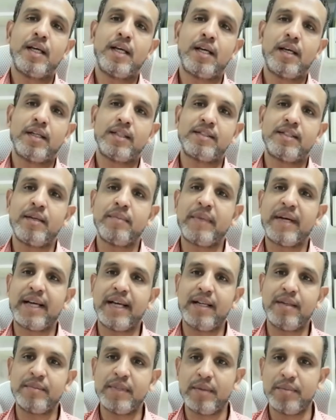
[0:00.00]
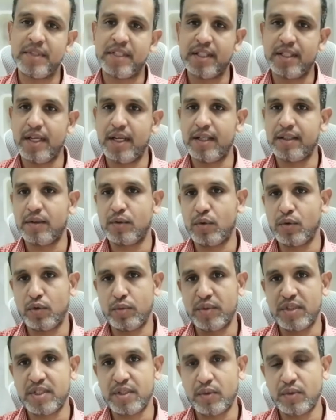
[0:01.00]
آه، زي ما اتكلمنا قبل كده عن
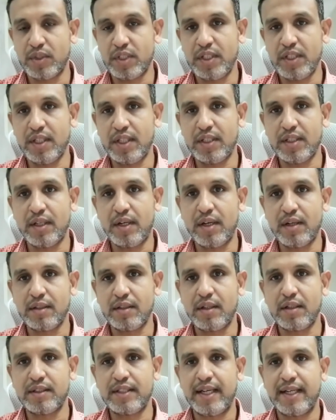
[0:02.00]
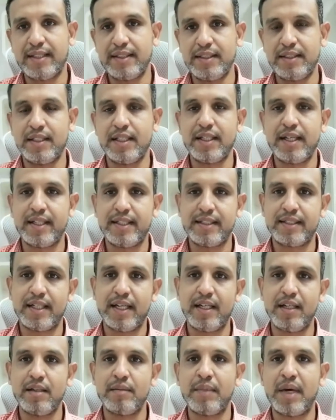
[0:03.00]
الكتب الصوتية النهاردة تحديدا
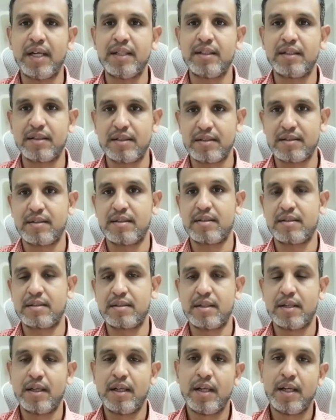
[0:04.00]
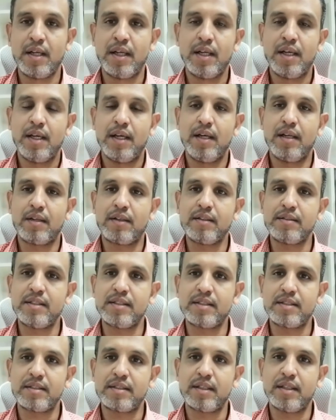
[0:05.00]
هنتكلم عن القصص
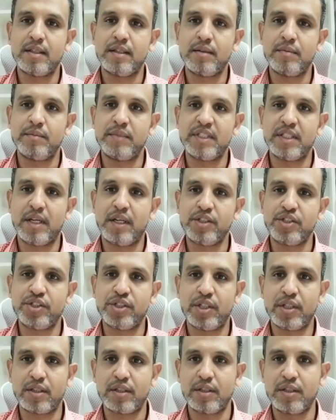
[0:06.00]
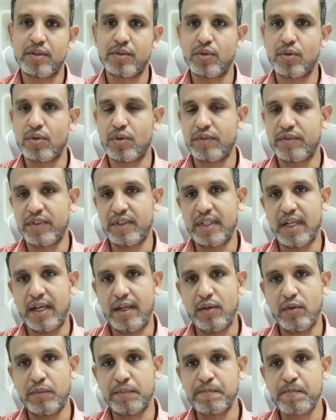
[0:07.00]
القصص من أشهر الطرق في
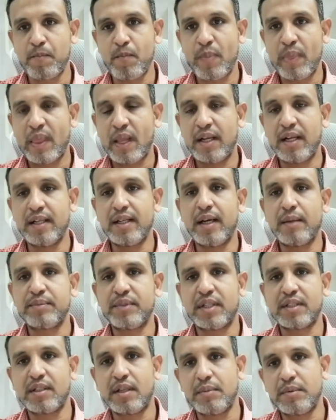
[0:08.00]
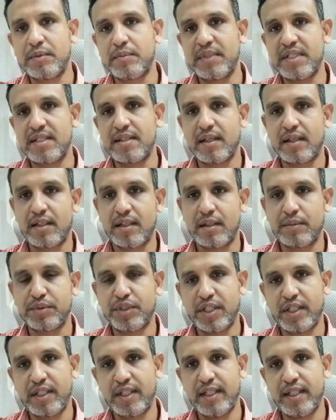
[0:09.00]
التعلم لانها بترتبط بالذاكره
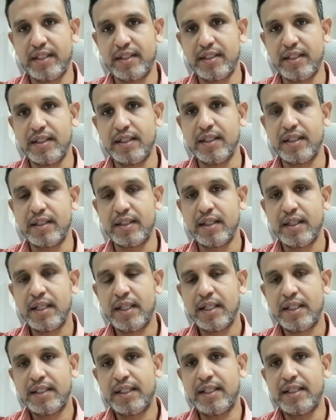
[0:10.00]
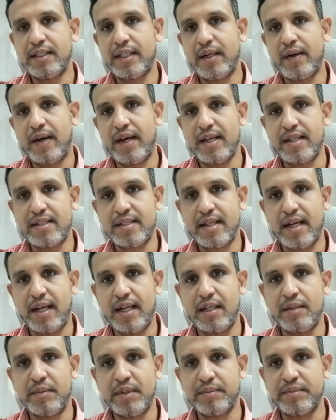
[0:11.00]
بشكل جيد جدا يعني انت لو عايز
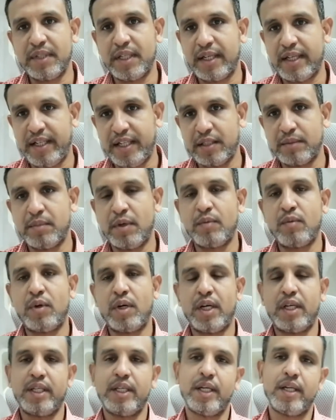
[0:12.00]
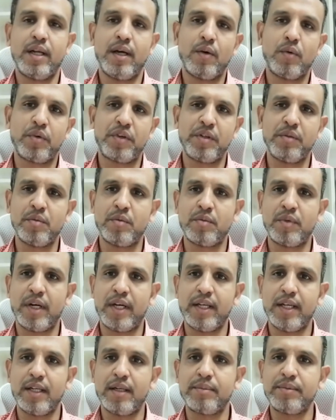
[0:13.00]
تعلم ابنك حكمه معينه او قيمه
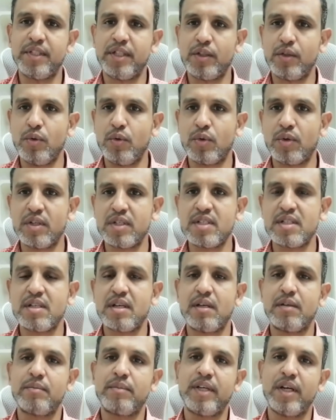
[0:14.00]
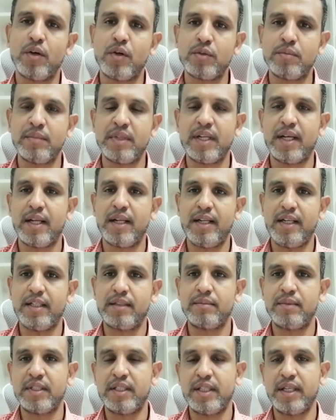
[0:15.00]
معينه بتحكي له قصه بياخد منها
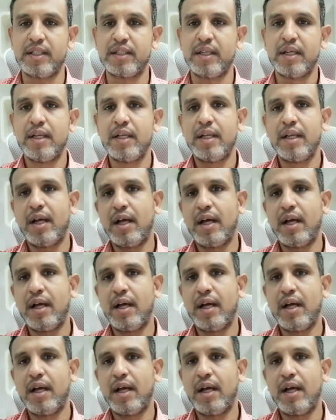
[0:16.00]
الحكمه ديت